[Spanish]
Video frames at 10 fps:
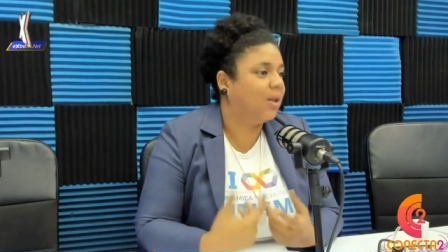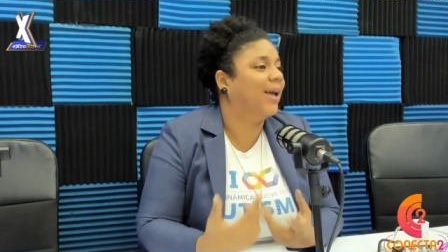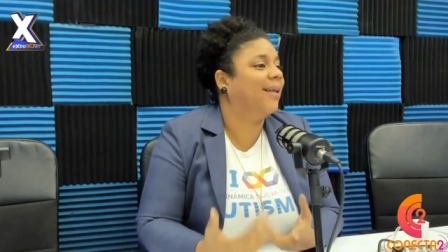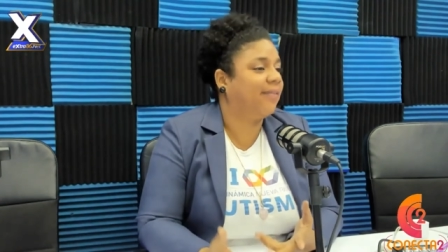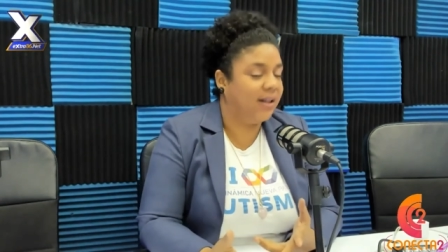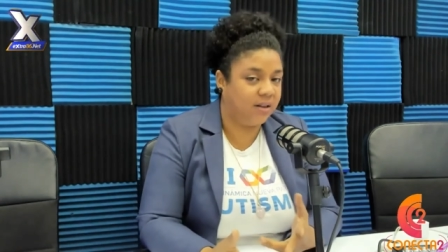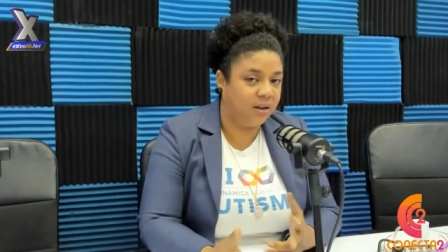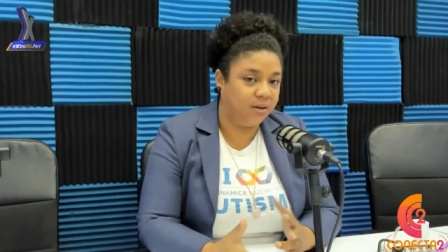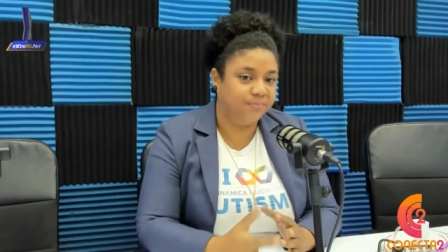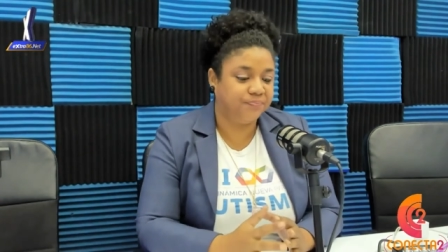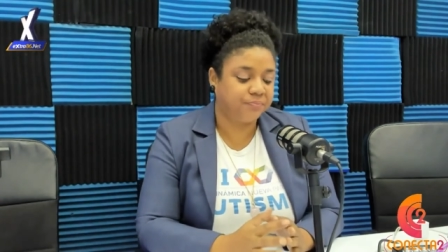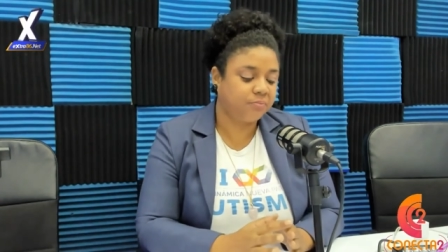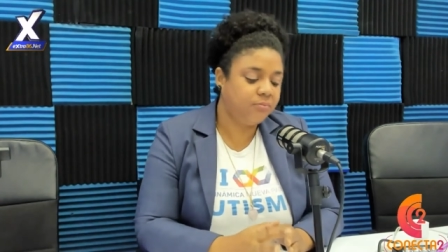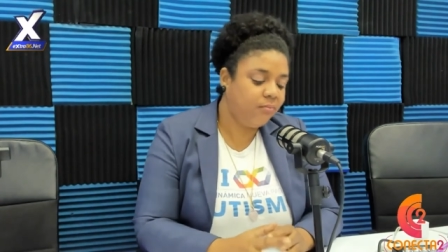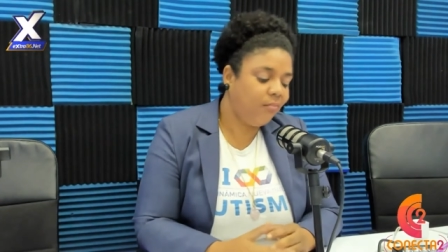Es mm, decir,
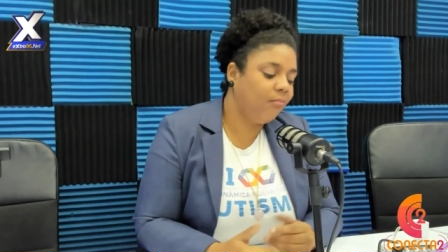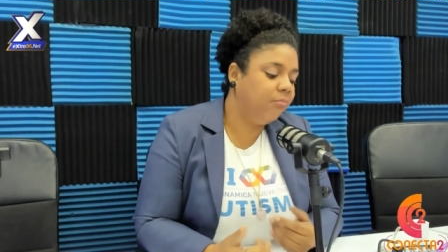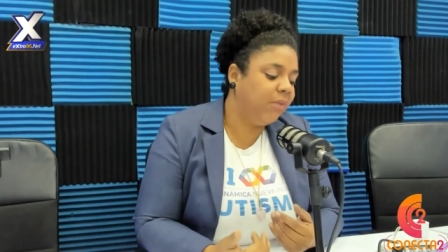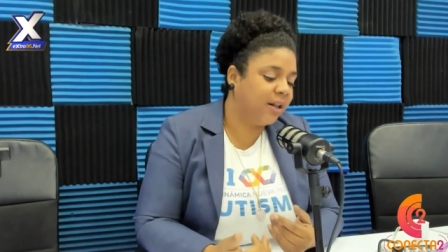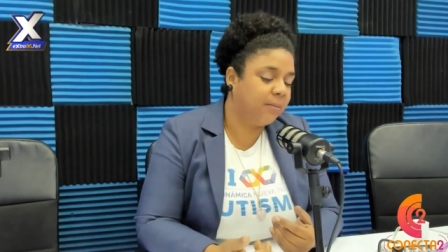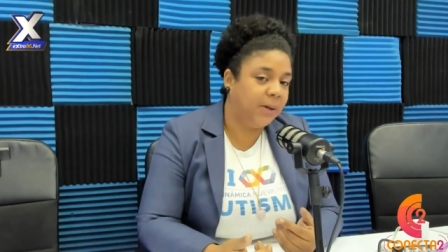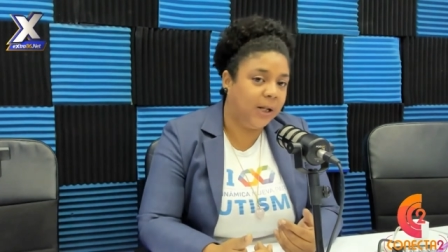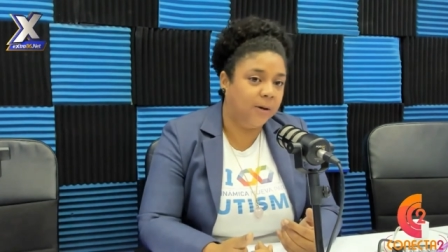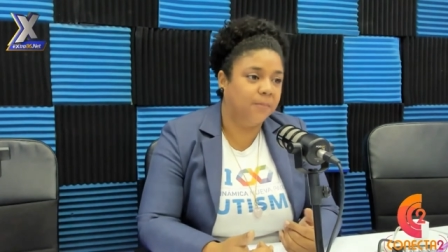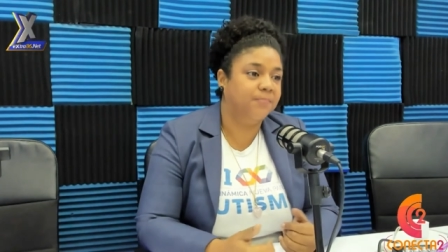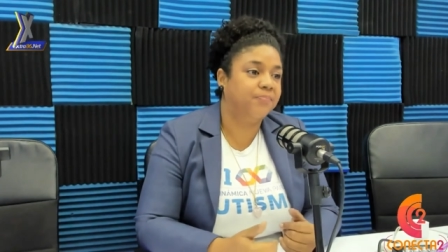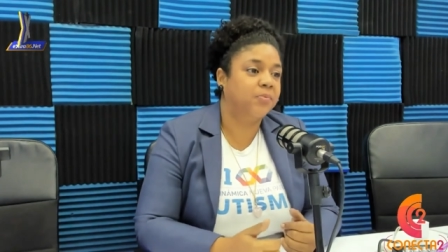mm. me explico.